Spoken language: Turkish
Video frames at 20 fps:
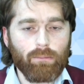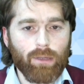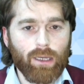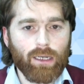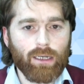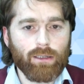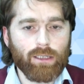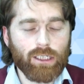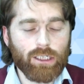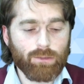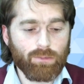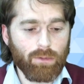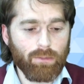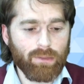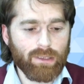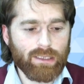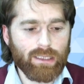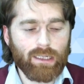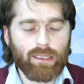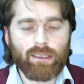Yani hiçbir
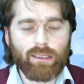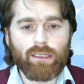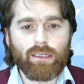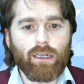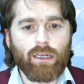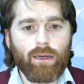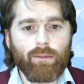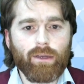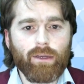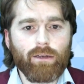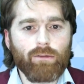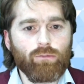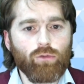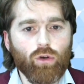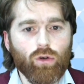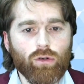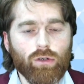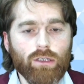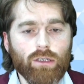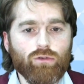meseleden haberim
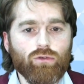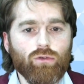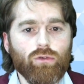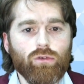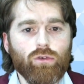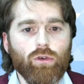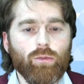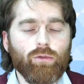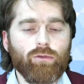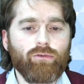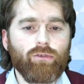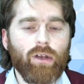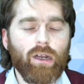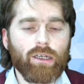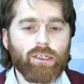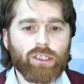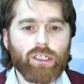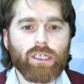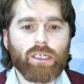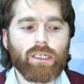yok. Nasıl oluyor bu
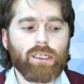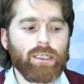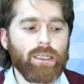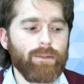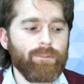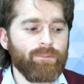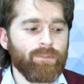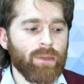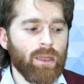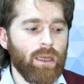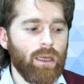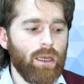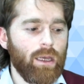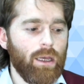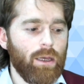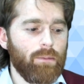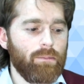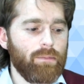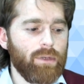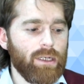filan şeklinde
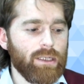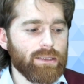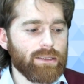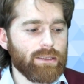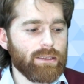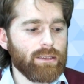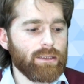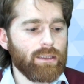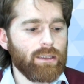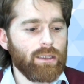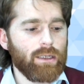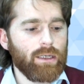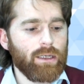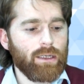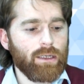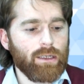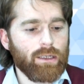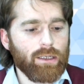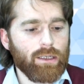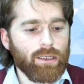biraz
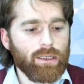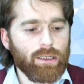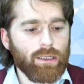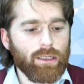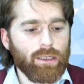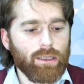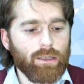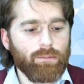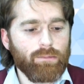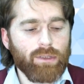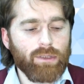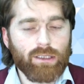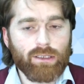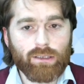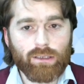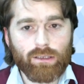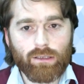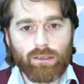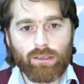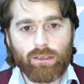e,
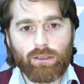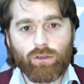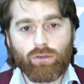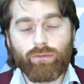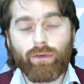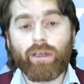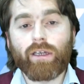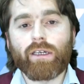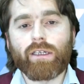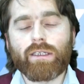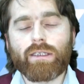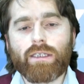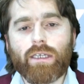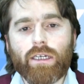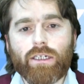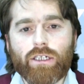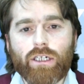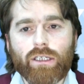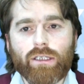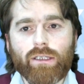bir güven krizi
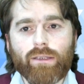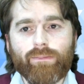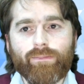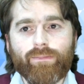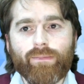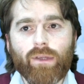yaşadı.